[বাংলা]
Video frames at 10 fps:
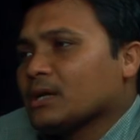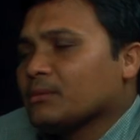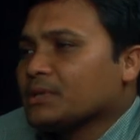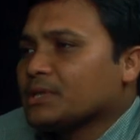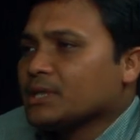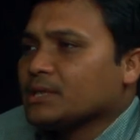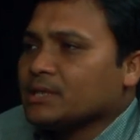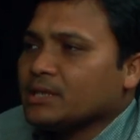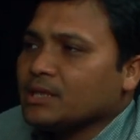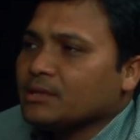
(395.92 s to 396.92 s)
আমরা
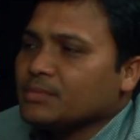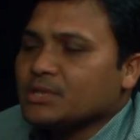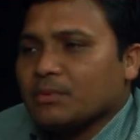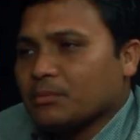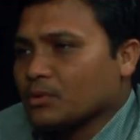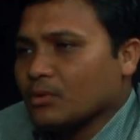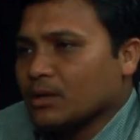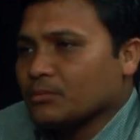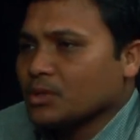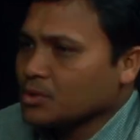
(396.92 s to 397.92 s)
ট্রেনেতে বীজ বপন
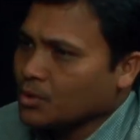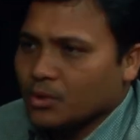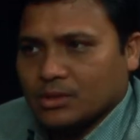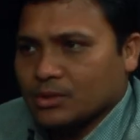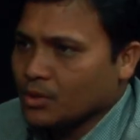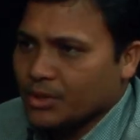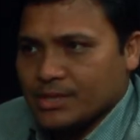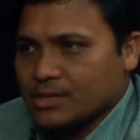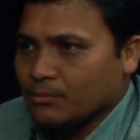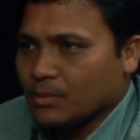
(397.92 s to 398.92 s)
করলাম গত ষোলো ষোলোই
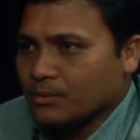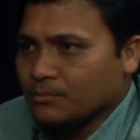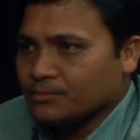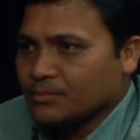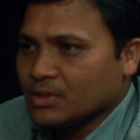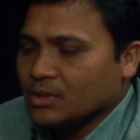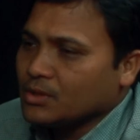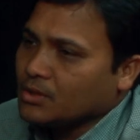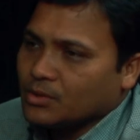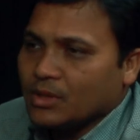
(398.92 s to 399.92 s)
ডিসেম্বর আচ্ছা, আচ্ছা
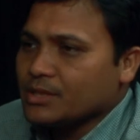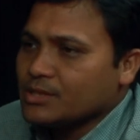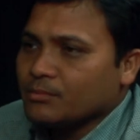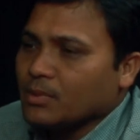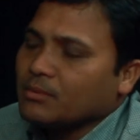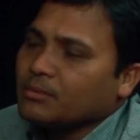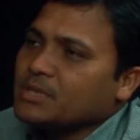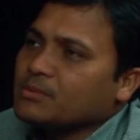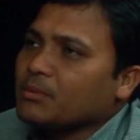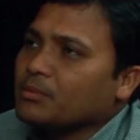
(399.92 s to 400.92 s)
ষোলোই ডিসেম্বর আমরা
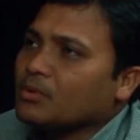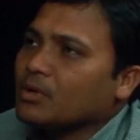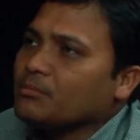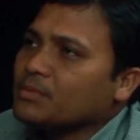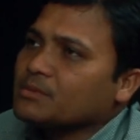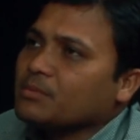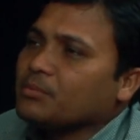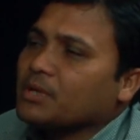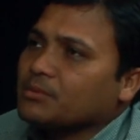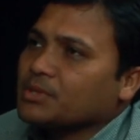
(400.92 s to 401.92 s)
বীজ বপন করলাম বীজ
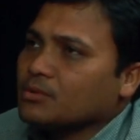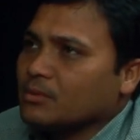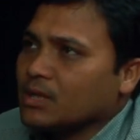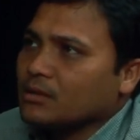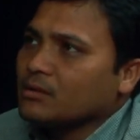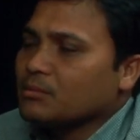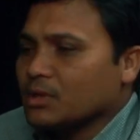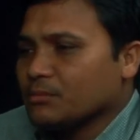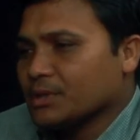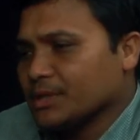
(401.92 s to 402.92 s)
বপনে আমাদের সময় লাগলো
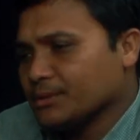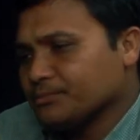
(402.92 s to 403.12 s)
মোটামুটি